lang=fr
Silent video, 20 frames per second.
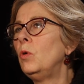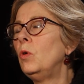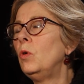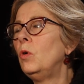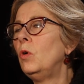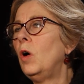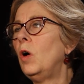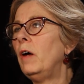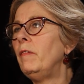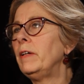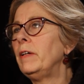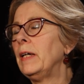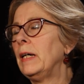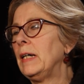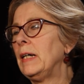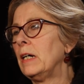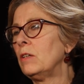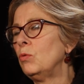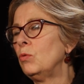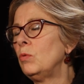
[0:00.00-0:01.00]
euh, avec un
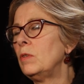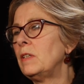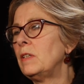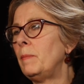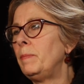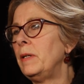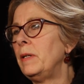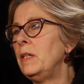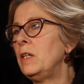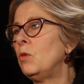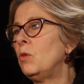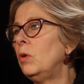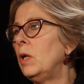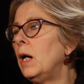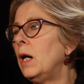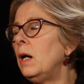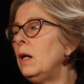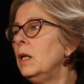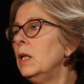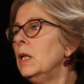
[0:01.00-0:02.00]
garçon qui s'appelait
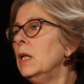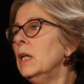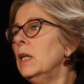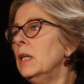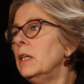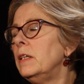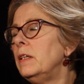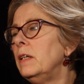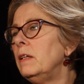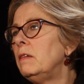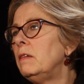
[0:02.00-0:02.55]
Nicolas qui